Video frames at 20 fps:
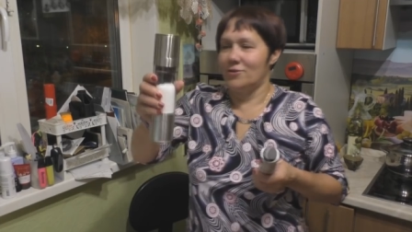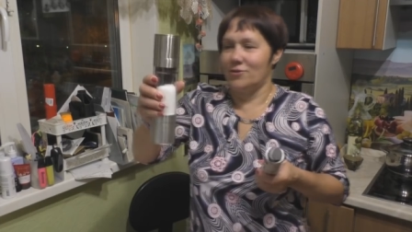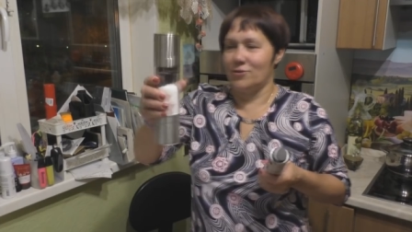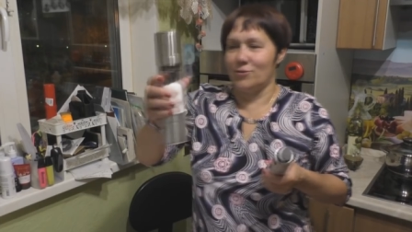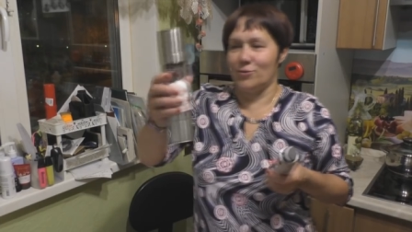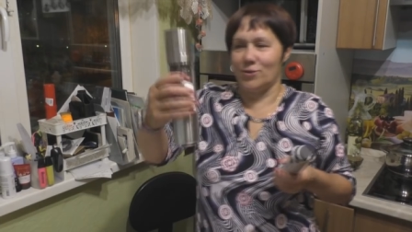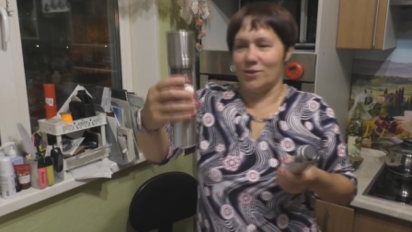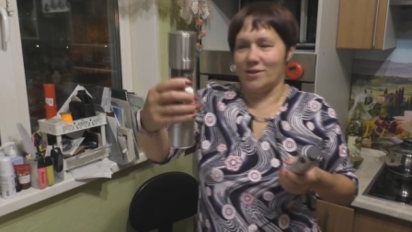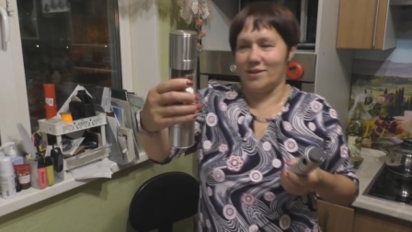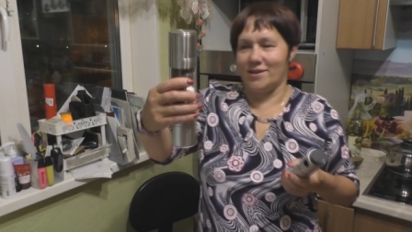
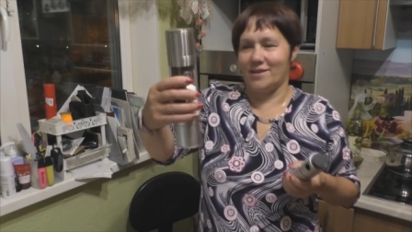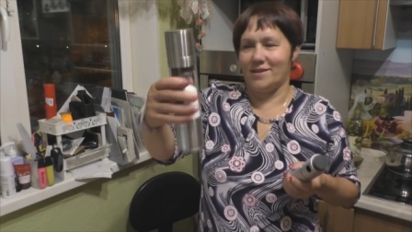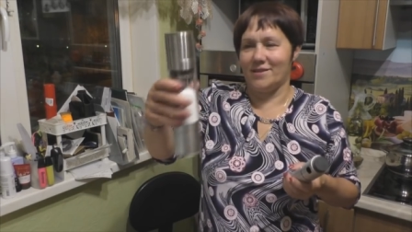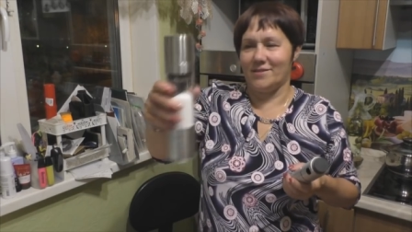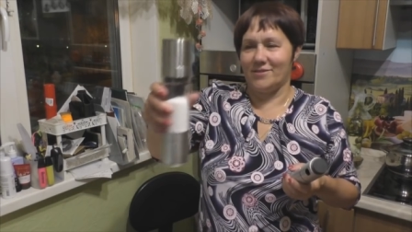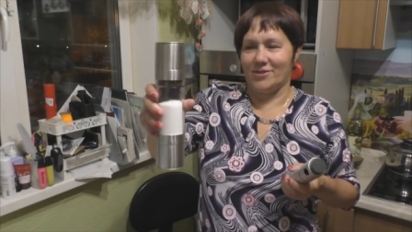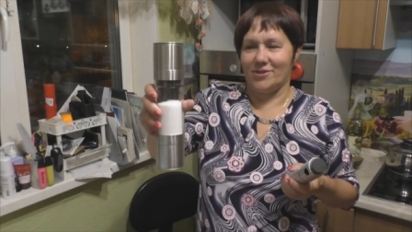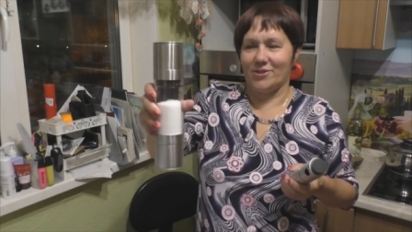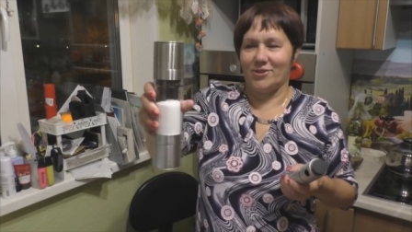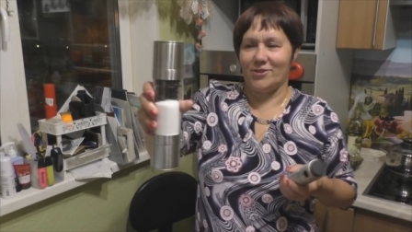то вот
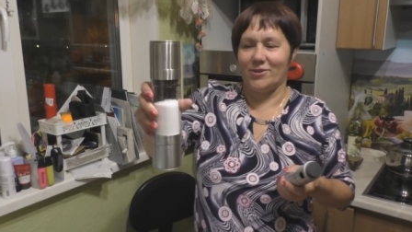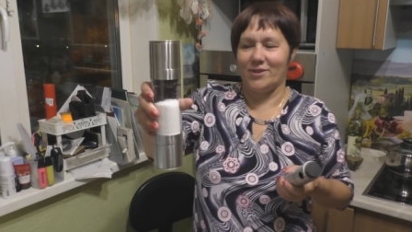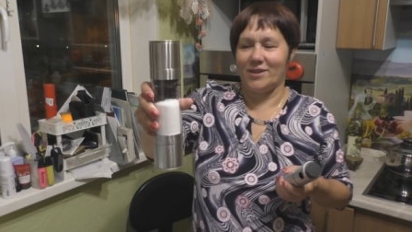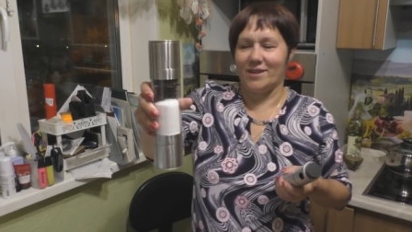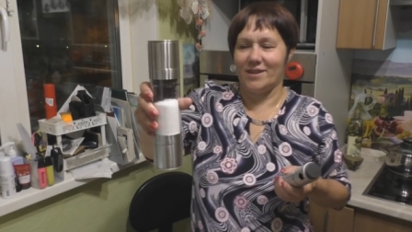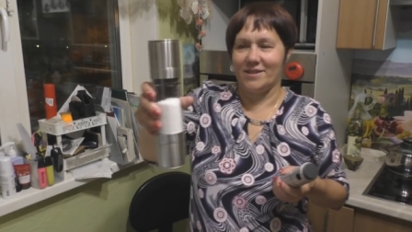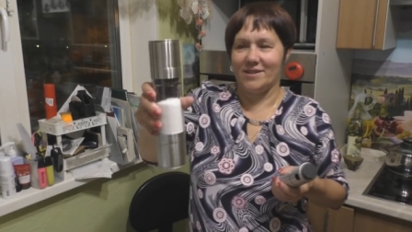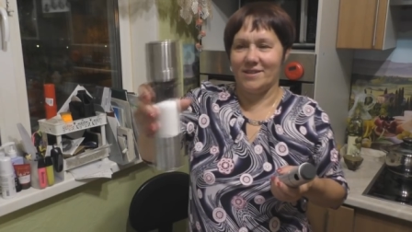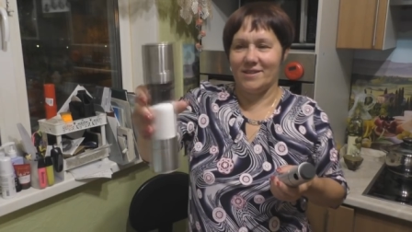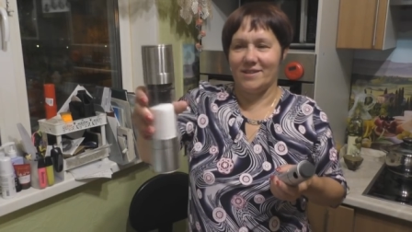эта вот
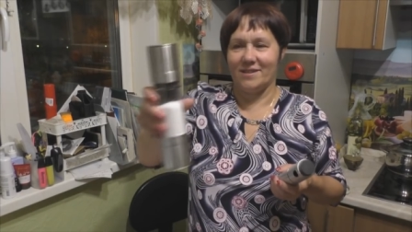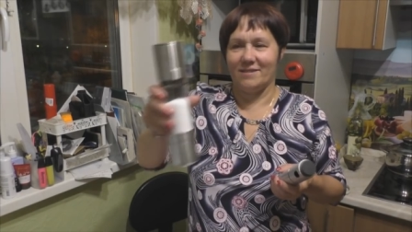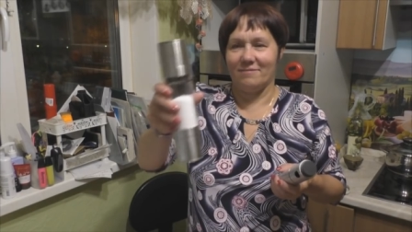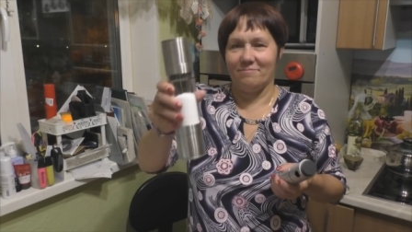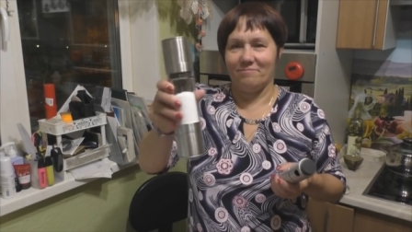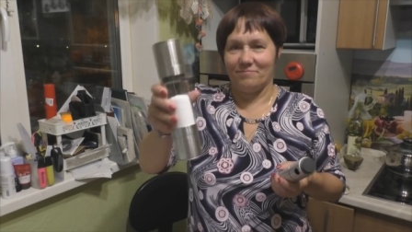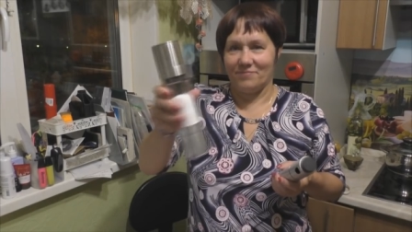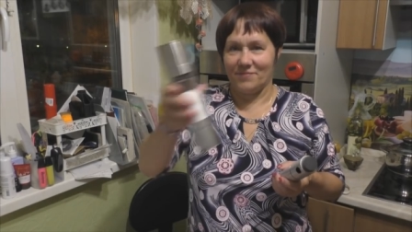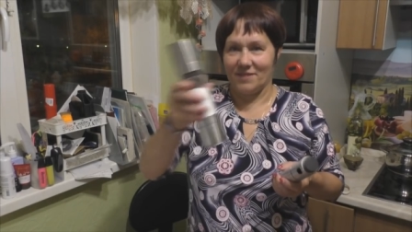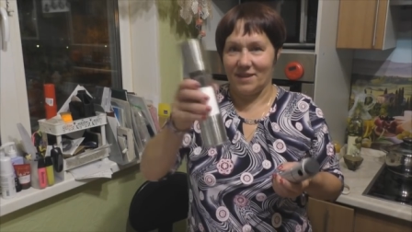штукенция,
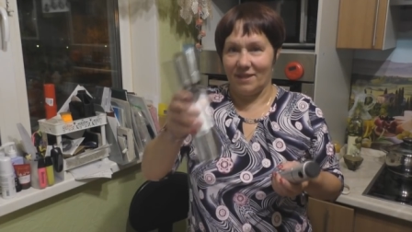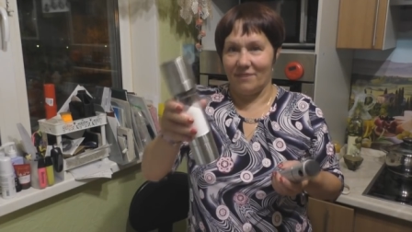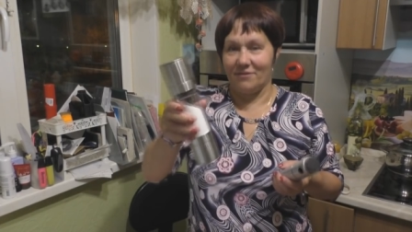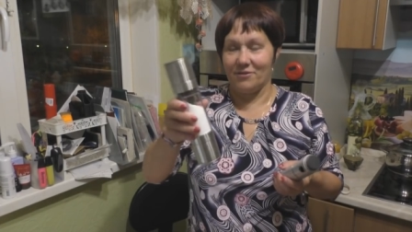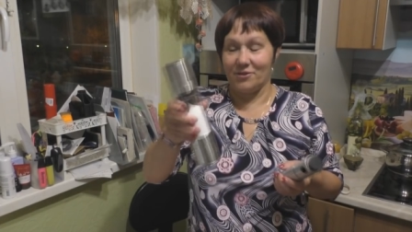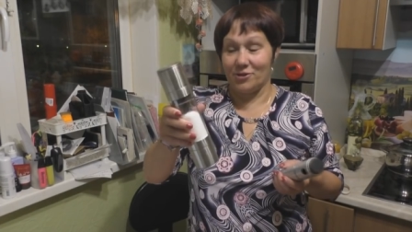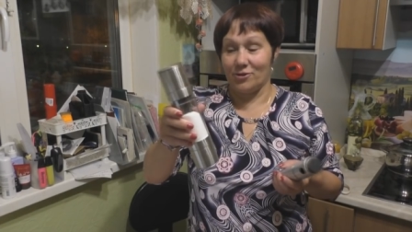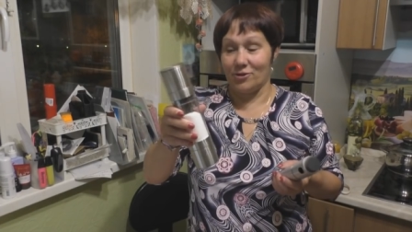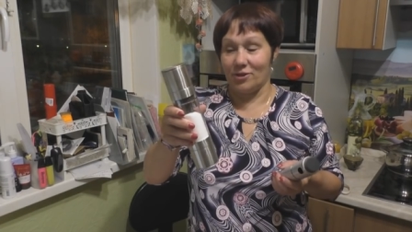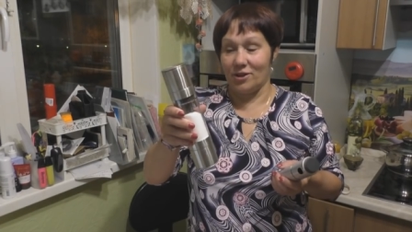
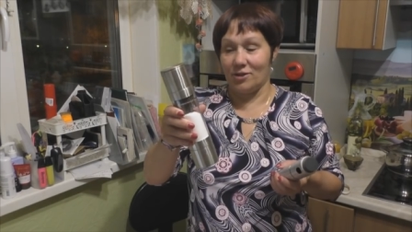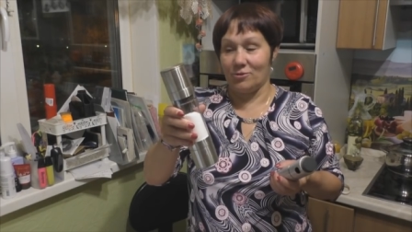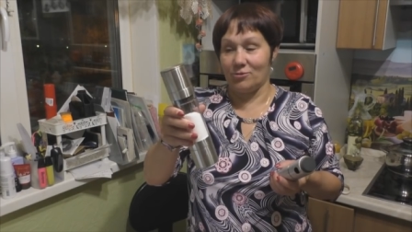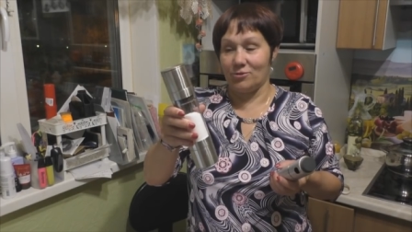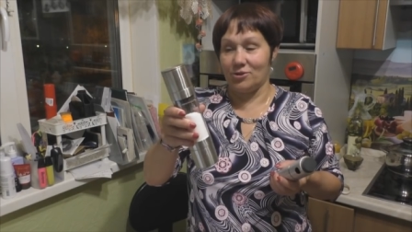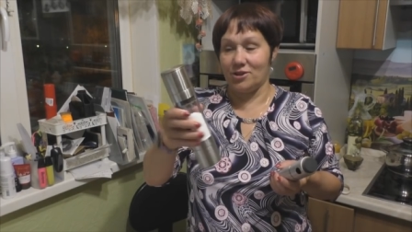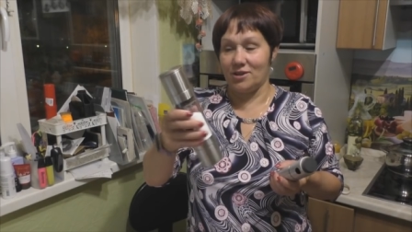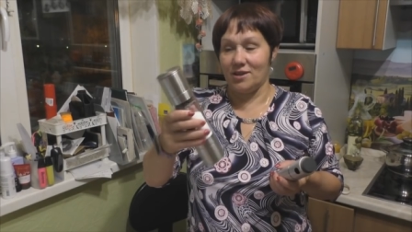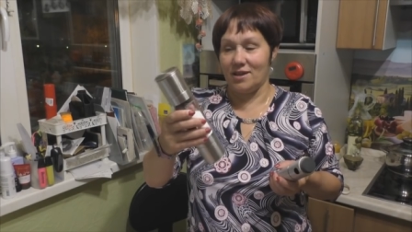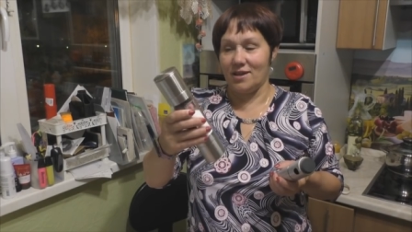главное, что она
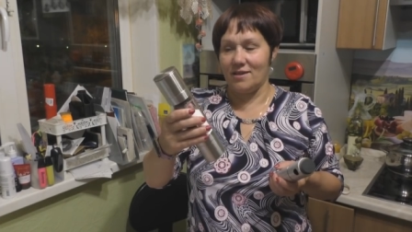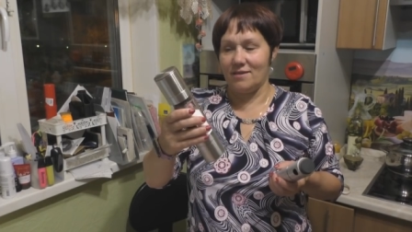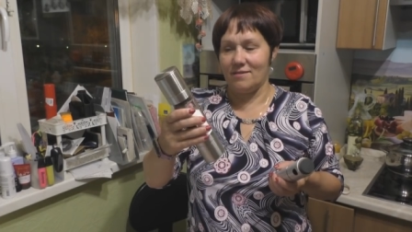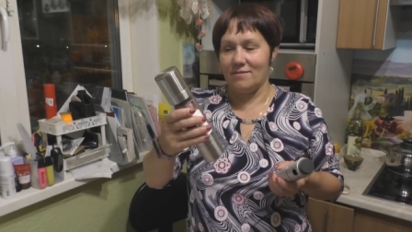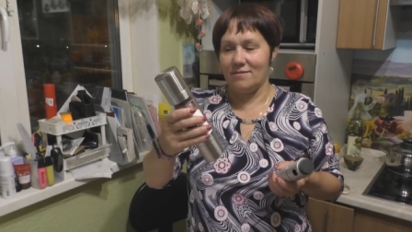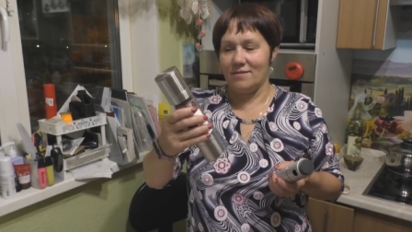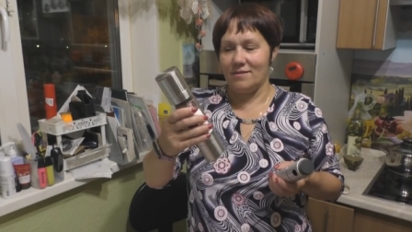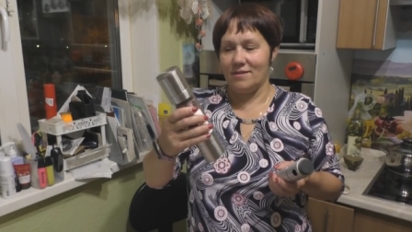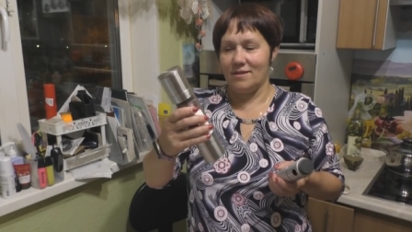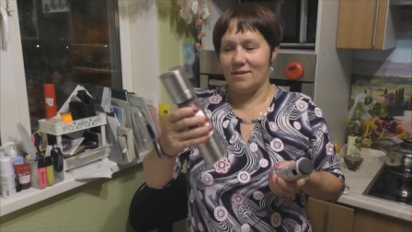
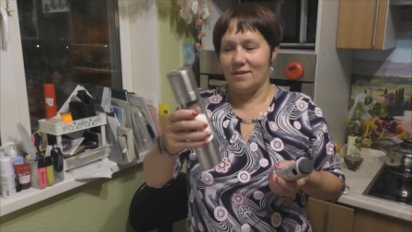ручная,